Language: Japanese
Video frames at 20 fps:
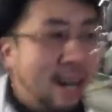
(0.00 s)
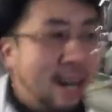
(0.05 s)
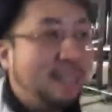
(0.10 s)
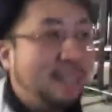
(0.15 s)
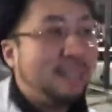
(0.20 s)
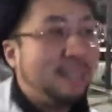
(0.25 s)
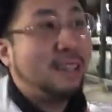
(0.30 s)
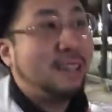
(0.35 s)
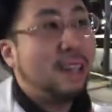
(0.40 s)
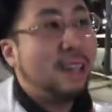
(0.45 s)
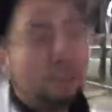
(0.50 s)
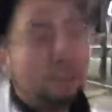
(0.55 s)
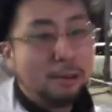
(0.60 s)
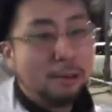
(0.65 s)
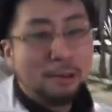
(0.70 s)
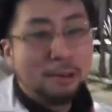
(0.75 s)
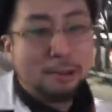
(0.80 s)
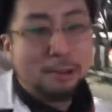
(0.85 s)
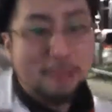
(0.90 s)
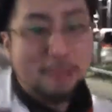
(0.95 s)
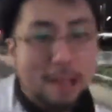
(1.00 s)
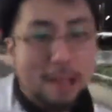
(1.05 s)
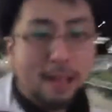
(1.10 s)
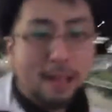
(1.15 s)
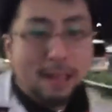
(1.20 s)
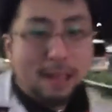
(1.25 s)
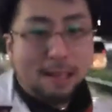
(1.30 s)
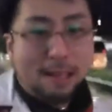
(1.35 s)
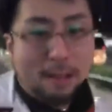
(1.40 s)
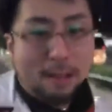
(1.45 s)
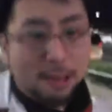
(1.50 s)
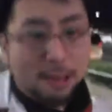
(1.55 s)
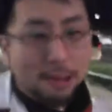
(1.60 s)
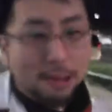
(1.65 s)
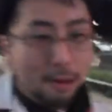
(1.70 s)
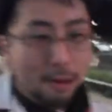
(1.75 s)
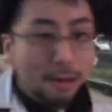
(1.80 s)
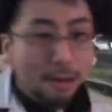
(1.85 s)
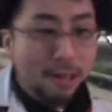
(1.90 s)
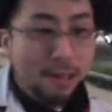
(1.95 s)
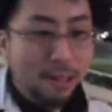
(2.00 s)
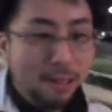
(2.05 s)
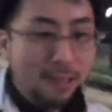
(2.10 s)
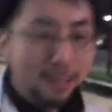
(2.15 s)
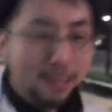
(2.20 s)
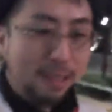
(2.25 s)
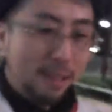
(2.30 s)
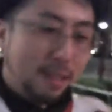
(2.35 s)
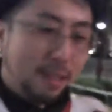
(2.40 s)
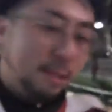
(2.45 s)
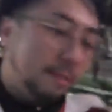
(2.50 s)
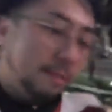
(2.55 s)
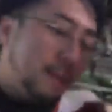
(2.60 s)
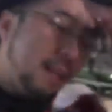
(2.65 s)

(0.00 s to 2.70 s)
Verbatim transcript: ん好きになってきますよ。みんなありがと